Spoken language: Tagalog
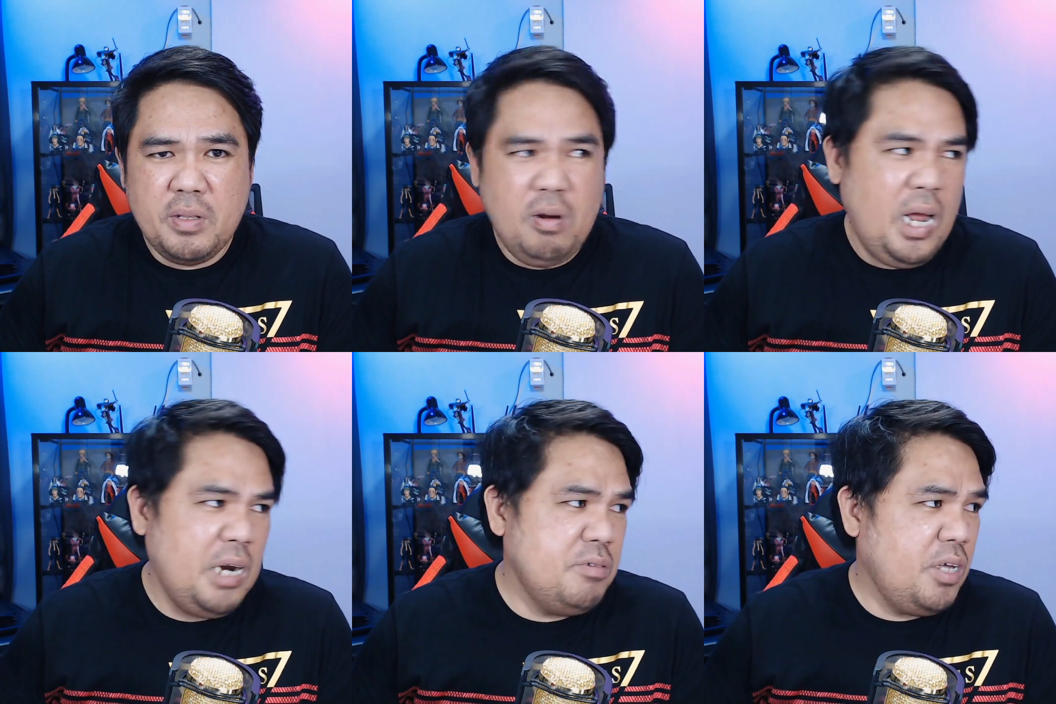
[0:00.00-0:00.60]
No?
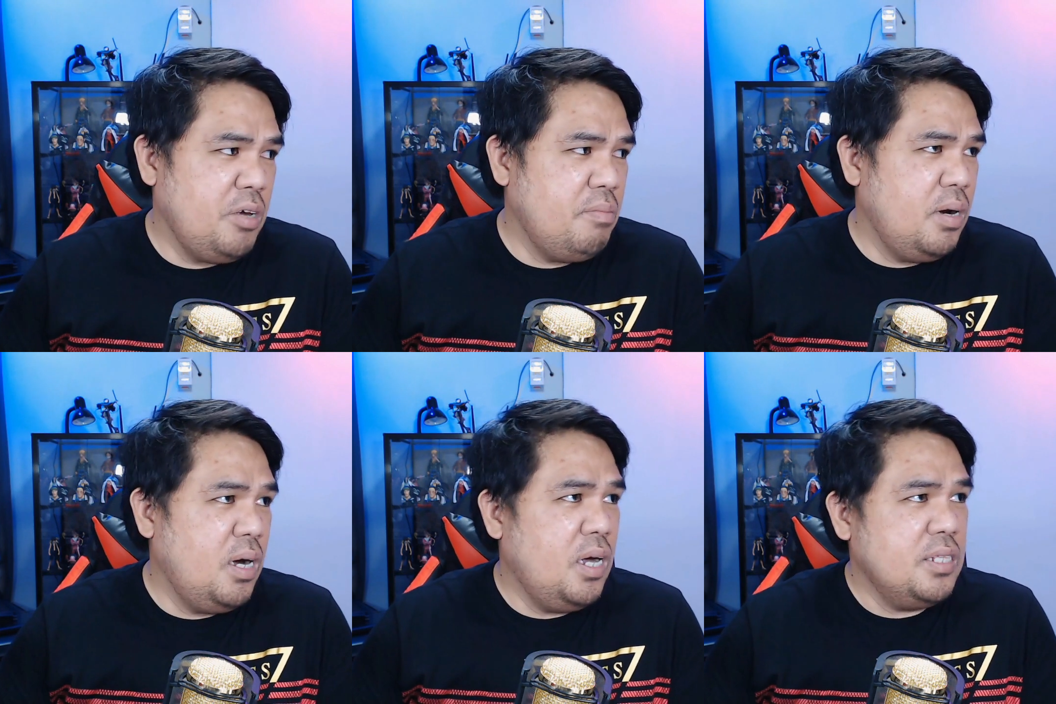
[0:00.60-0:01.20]
Lalo na yung
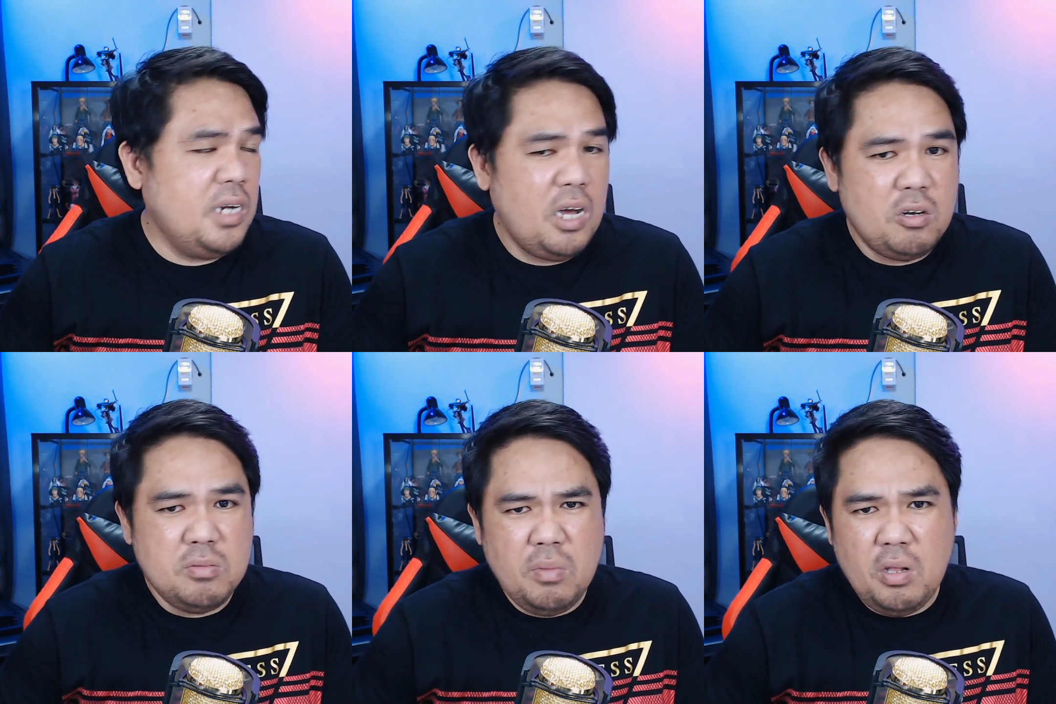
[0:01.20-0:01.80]
mga
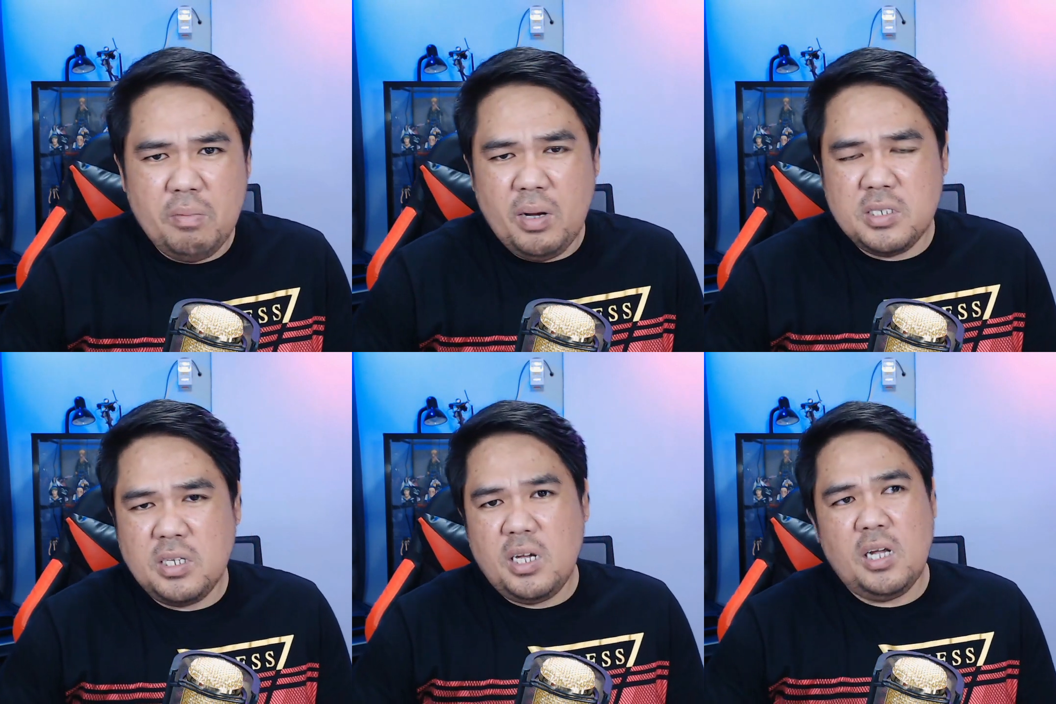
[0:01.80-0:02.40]
Dragon Ball, yung mga
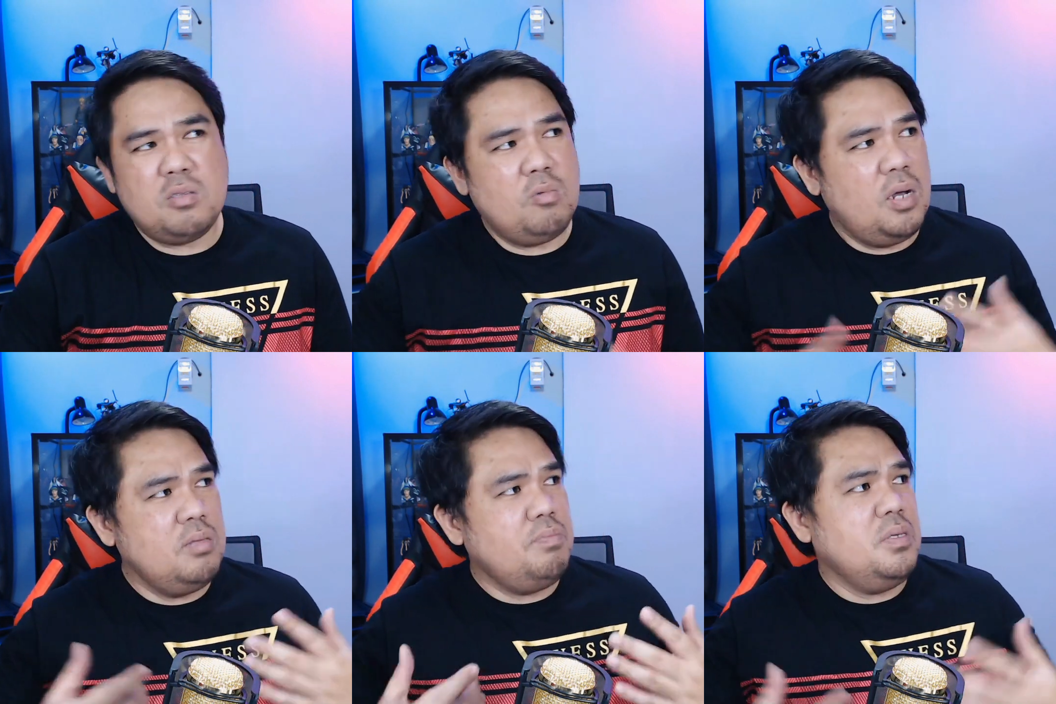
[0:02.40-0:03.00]
sikat,
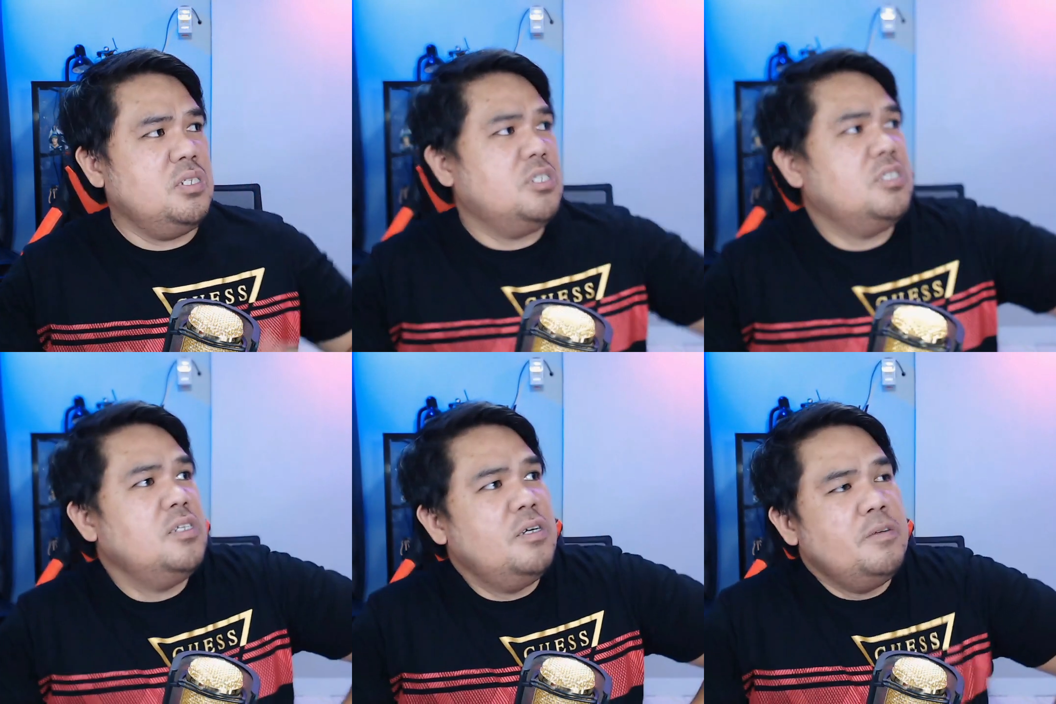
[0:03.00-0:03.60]
One Piece.
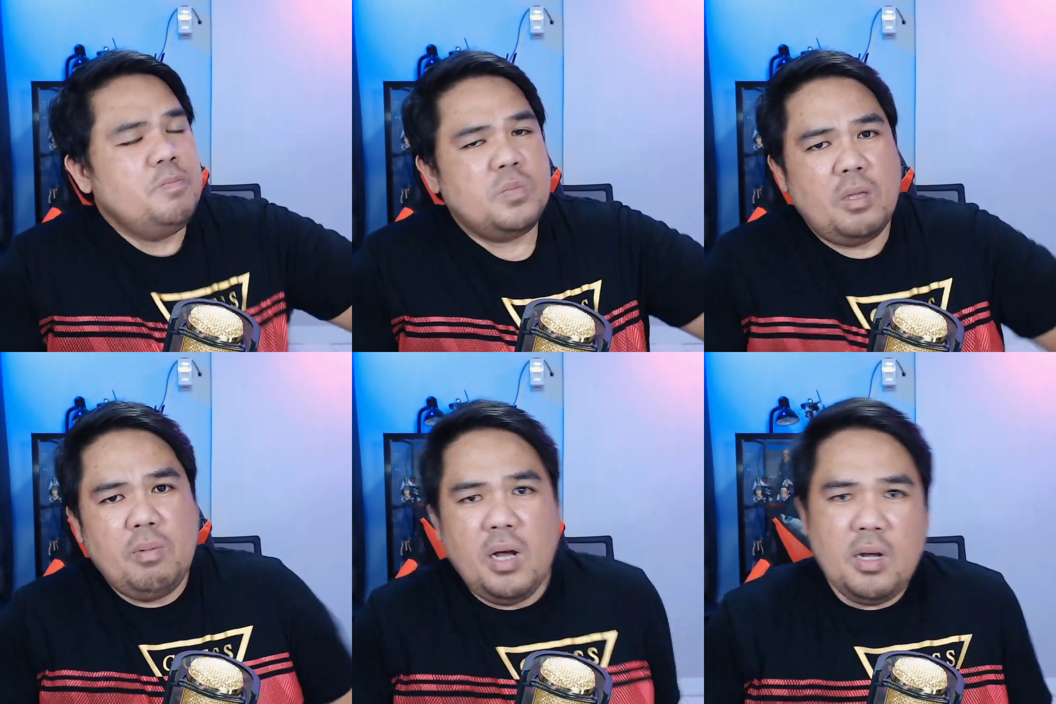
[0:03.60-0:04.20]
ba
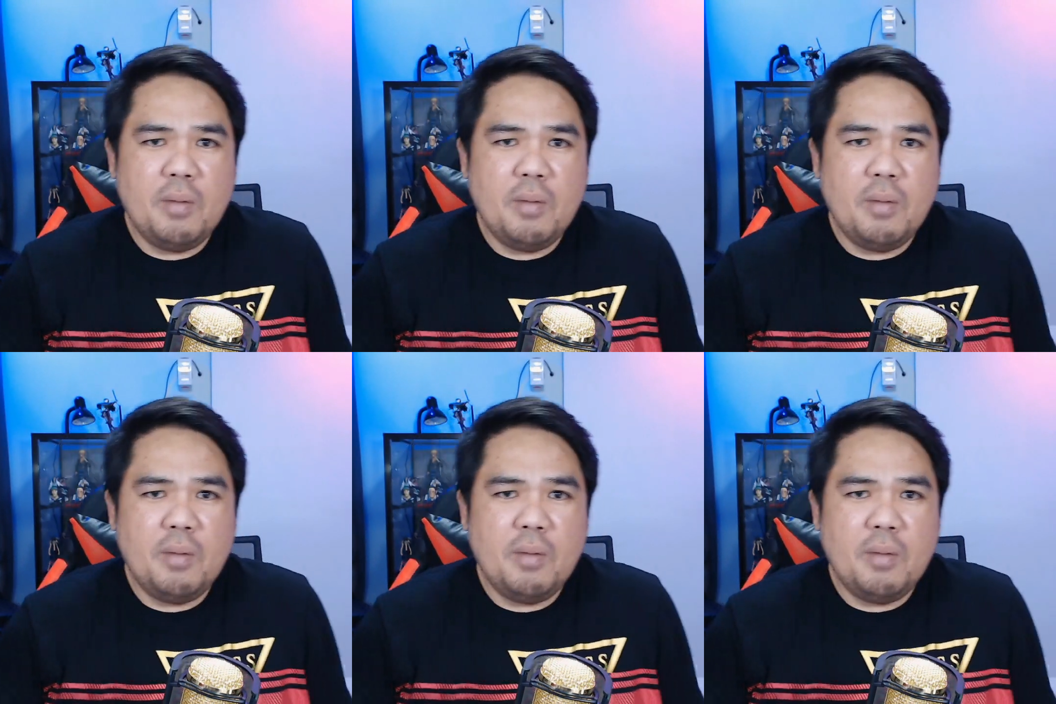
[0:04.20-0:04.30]
diba?